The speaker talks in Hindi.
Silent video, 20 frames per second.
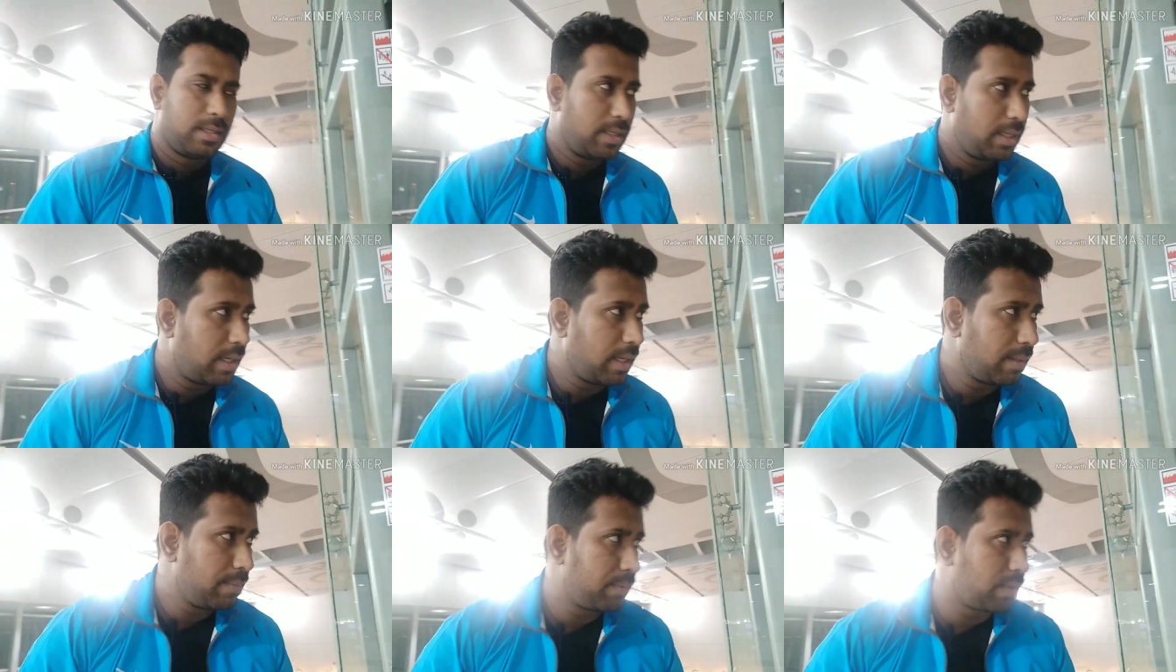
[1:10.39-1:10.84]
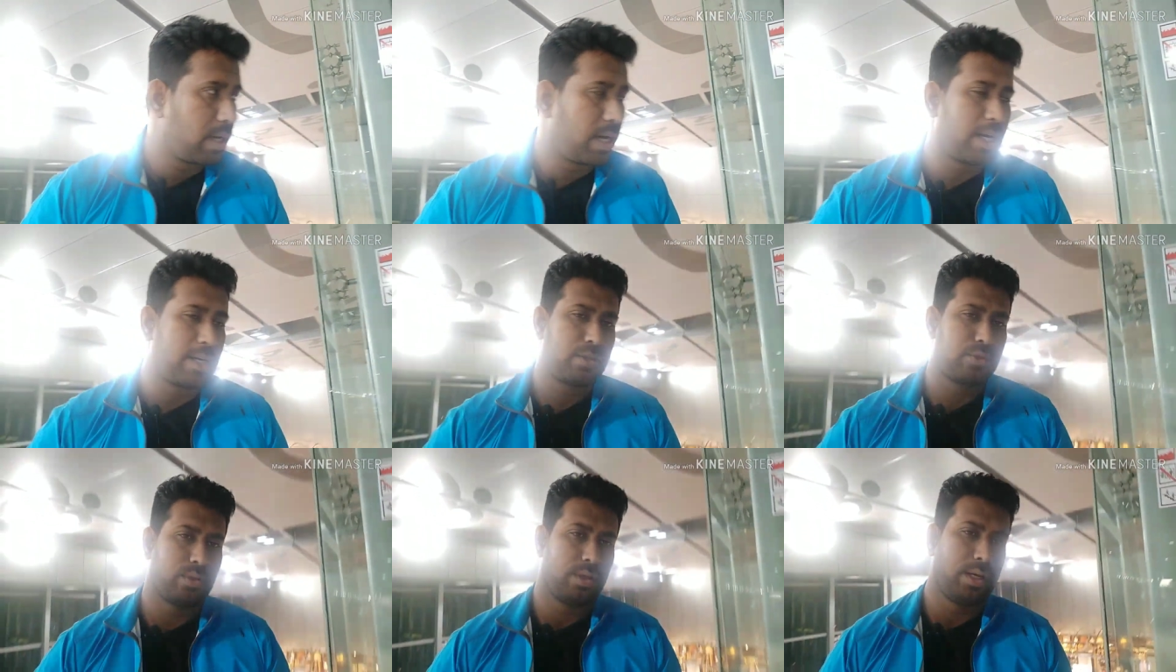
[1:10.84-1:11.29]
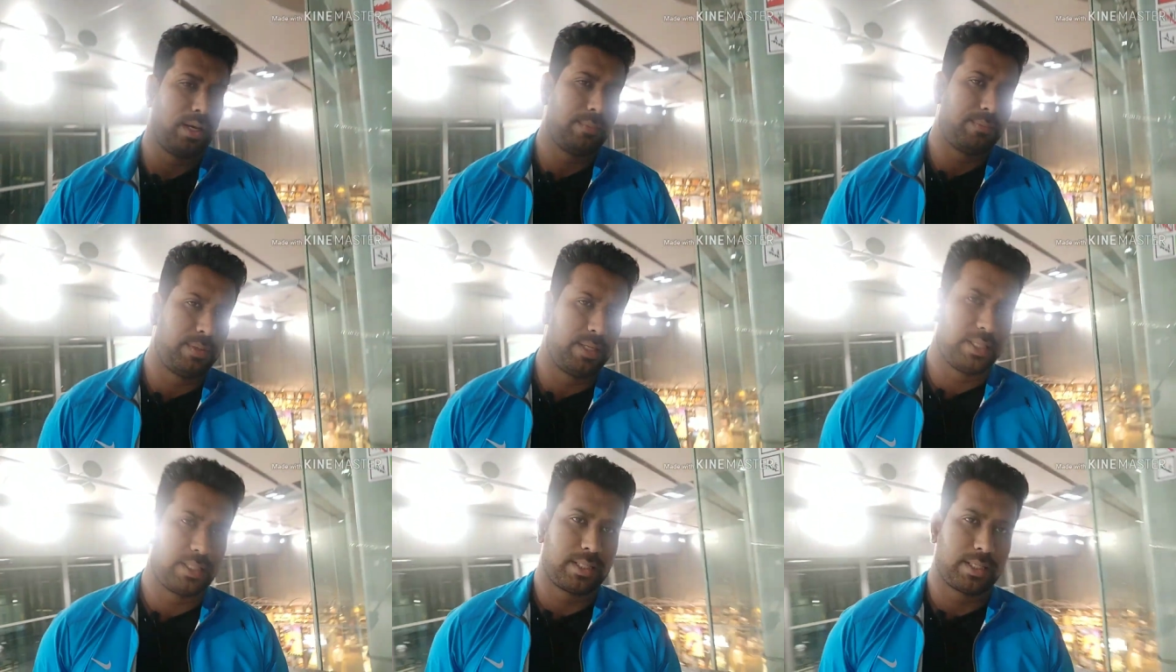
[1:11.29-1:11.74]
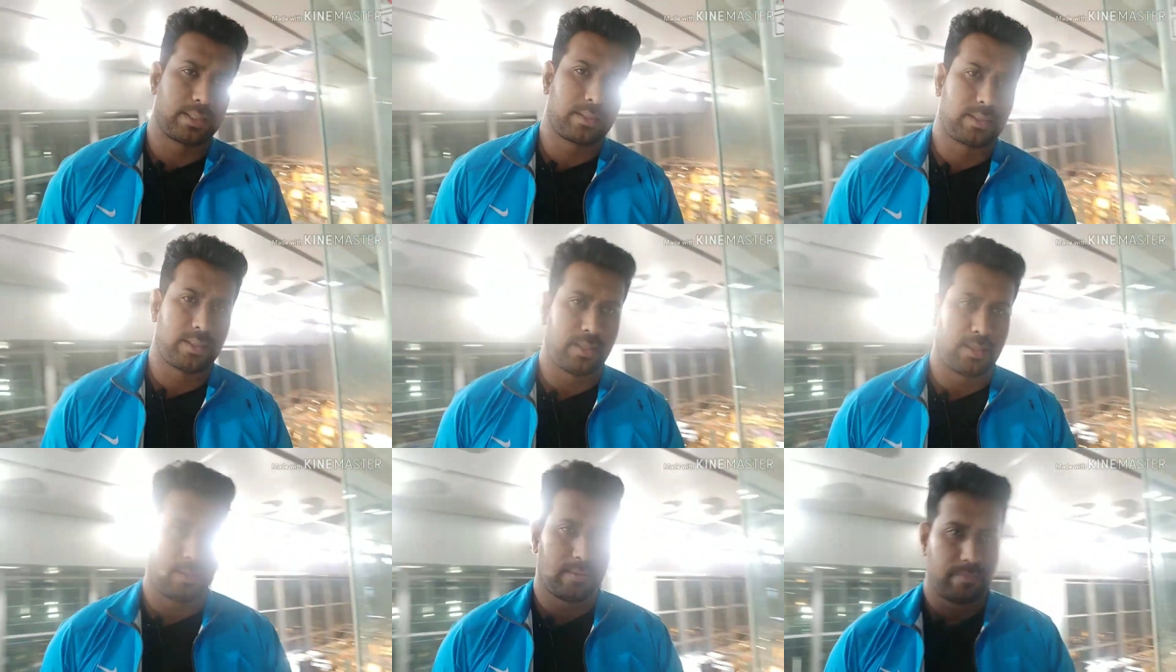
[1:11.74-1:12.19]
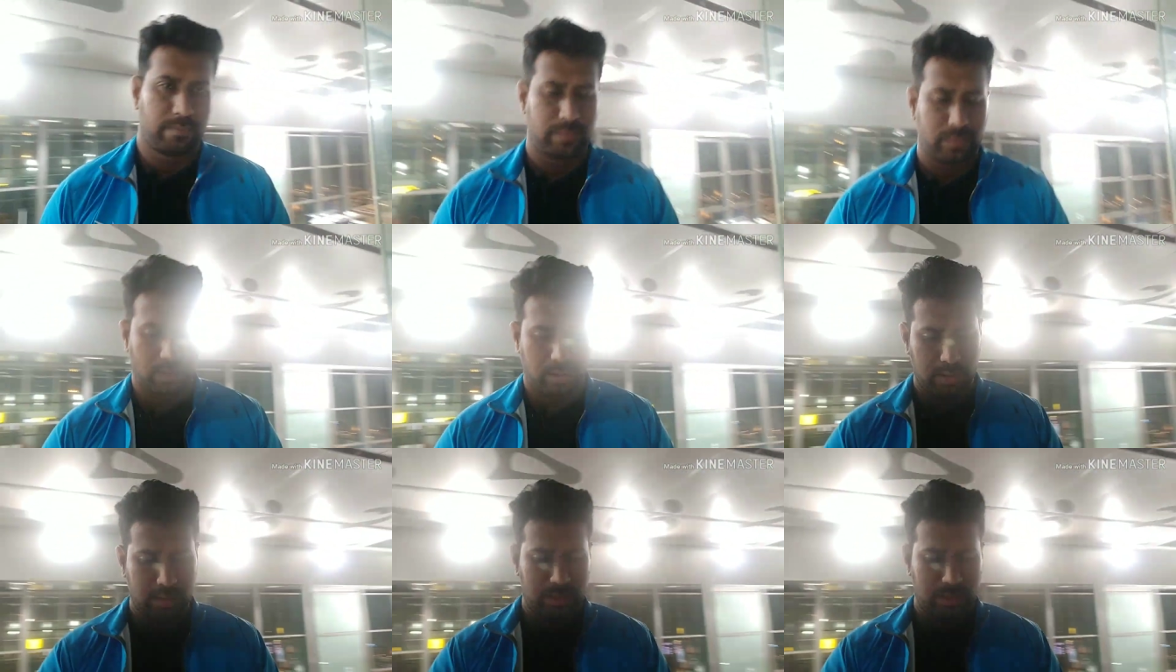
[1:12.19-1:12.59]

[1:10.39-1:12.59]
ये कार्ड जो है आप ले सकते हैं